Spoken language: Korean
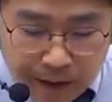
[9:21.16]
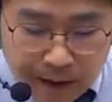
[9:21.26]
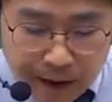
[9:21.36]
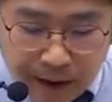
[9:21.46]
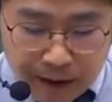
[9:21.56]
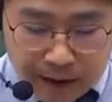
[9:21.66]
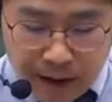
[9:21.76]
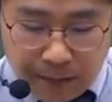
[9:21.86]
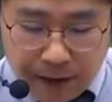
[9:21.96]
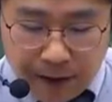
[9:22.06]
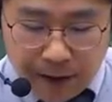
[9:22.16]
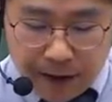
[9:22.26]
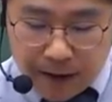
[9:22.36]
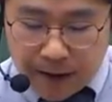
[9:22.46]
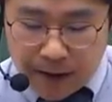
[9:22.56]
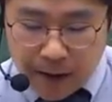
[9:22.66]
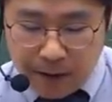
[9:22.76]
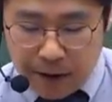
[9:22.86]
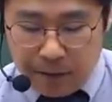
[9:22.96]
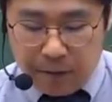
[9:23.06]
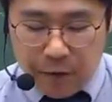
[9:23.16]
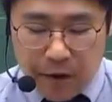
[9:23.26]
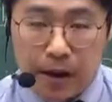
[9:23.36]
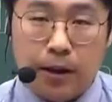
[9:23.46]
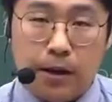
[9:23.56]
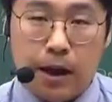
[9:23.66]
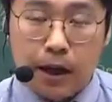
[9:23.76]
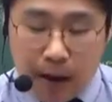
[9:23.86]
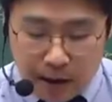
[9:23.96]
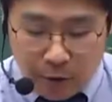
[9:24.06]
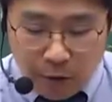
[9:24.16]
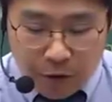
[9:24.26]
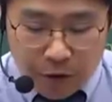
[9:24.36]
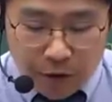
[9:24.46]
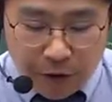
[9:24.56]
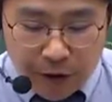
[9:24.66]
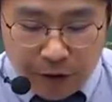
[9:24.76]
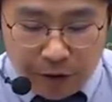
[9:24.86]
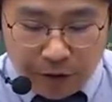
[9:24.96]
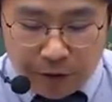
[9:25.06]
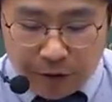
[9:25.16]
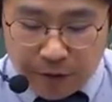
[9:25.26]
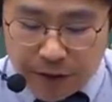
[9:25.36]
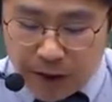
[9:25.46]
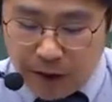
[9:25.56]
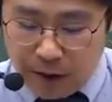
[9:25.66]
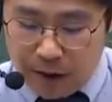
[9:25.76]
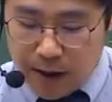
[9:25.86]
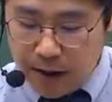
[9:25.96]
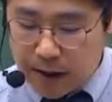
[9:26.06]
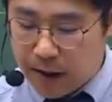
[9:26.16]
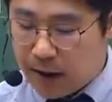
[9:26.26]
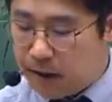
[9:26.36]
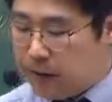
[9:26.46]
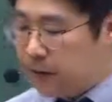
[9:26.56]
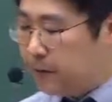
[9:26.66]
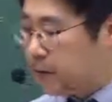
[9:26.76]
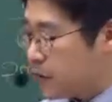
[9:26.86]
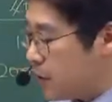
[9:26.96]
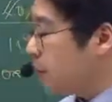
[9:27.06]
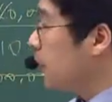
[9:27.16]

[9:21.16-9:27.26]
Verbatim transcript: 자, 그 다음에 자, 십일 번 문제. 자, 아까 그 옹호적 이론, 자, 그 창시자 얘기하네요. 그죠?